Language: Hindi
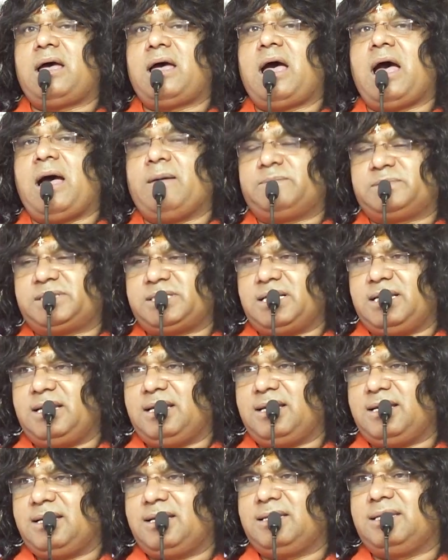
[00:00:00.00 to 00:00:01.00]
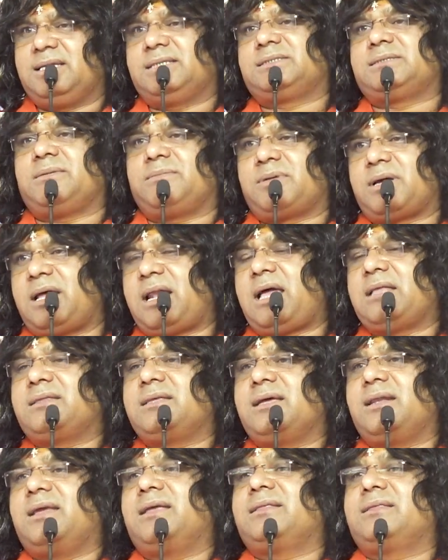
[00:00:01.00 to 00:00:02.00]
आपसे ये सब
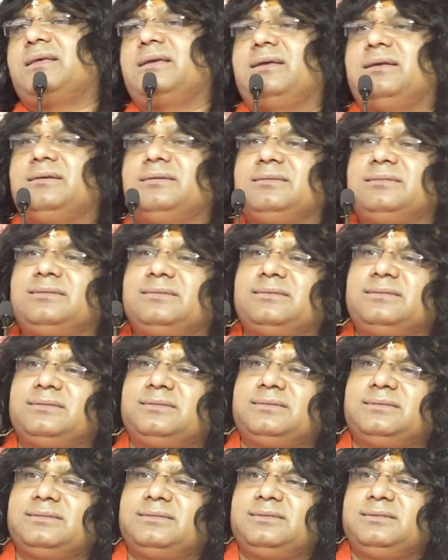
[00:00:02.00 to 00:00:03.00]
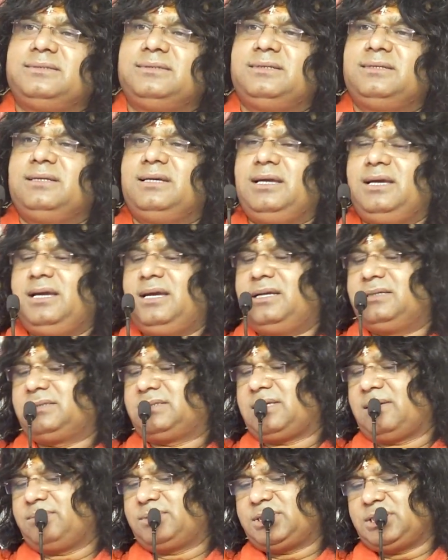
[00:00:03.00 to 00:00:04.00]
कराते रहते हैं इन
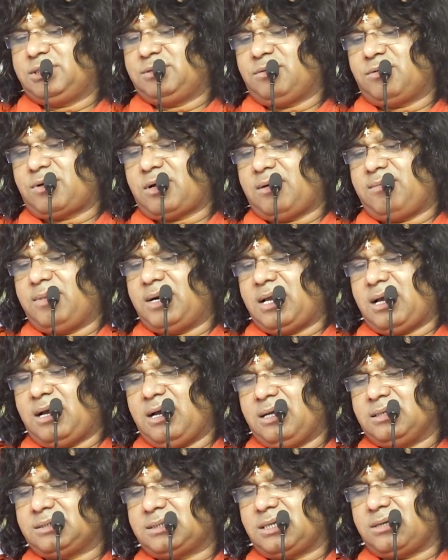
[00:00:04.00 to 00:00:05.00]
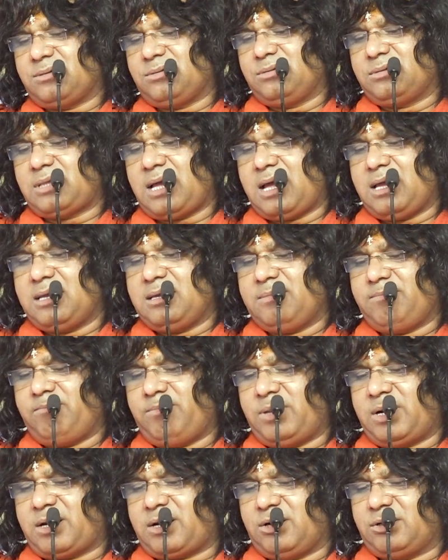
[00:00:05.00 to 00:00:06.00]
सब चीज़ों का बड़ा असर होता है
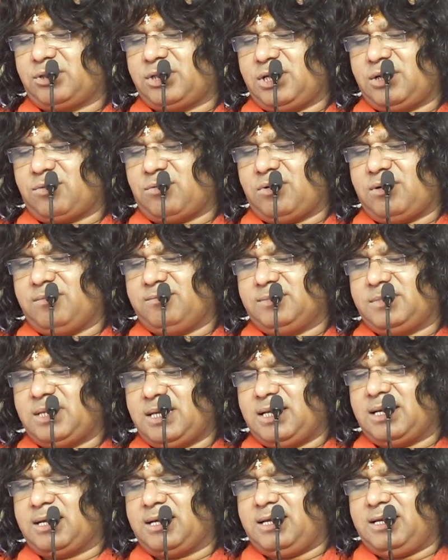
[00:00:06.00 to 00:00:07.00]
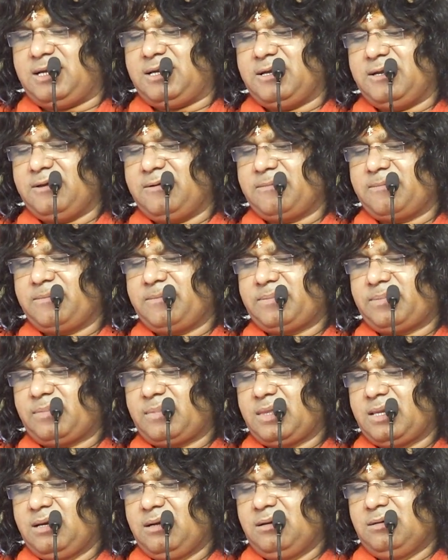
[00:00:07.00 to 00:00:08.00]
प्रकृति को हम देंगे
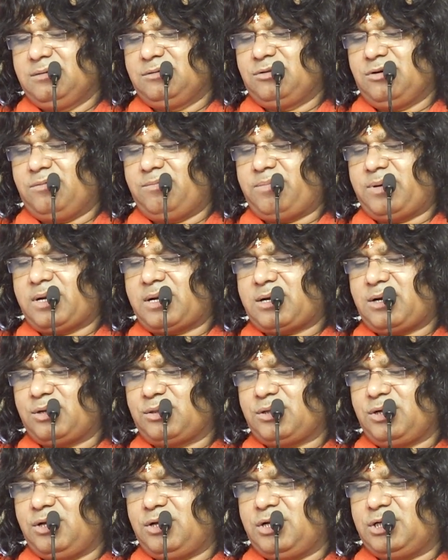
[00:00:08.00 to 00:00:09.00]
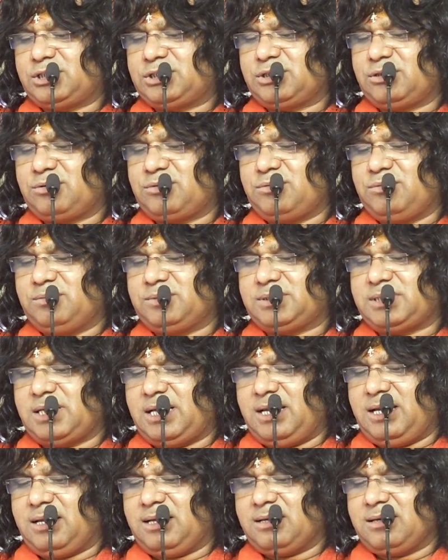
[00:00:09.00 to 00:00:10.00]
तो प्रकृति निश्चित रूप से
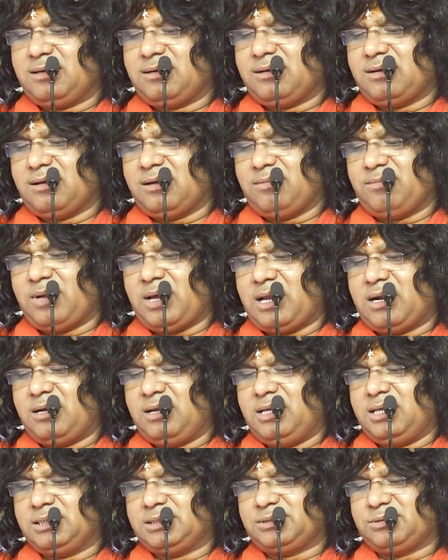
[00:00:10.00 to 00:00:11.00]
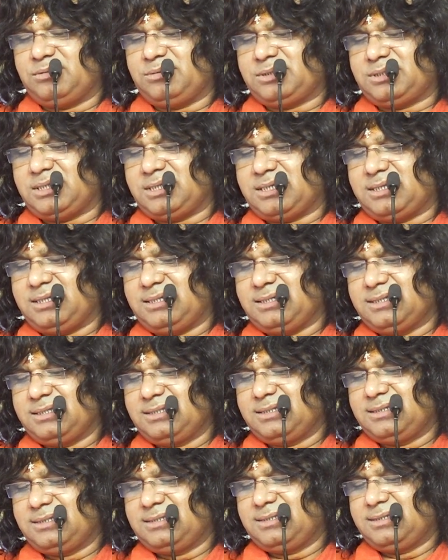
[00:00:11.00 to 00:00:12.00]
हमारे लिए सोचेगी
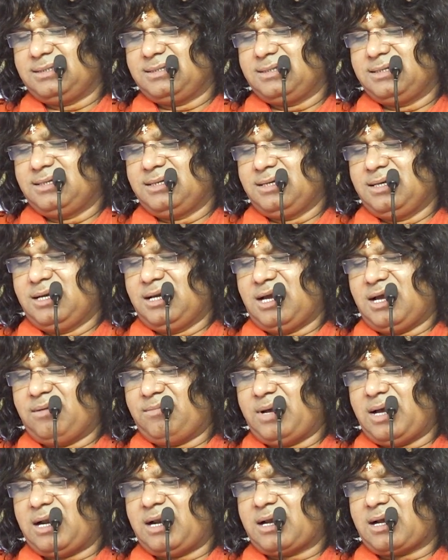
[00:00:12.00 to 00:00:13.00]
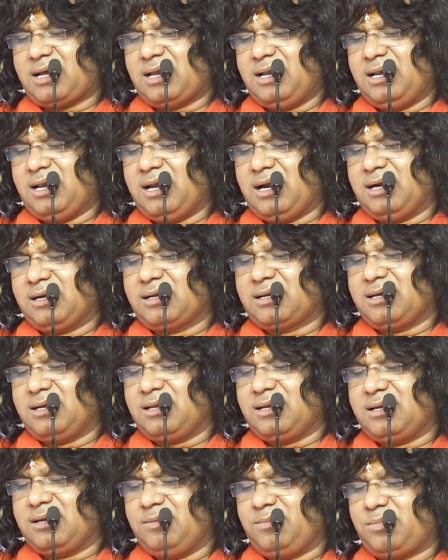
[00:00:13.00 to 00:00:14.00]
हमारा कल्याण
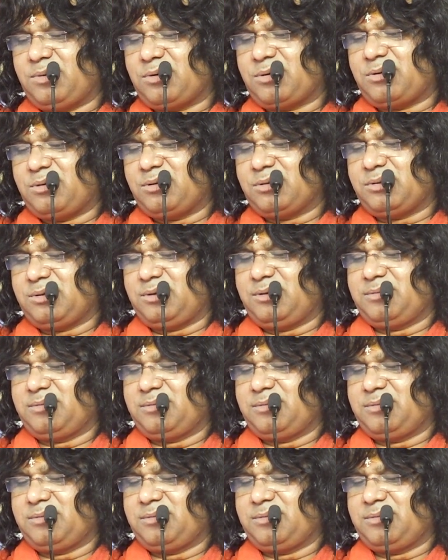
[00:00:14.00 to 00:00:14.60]
करेगी प्रकृति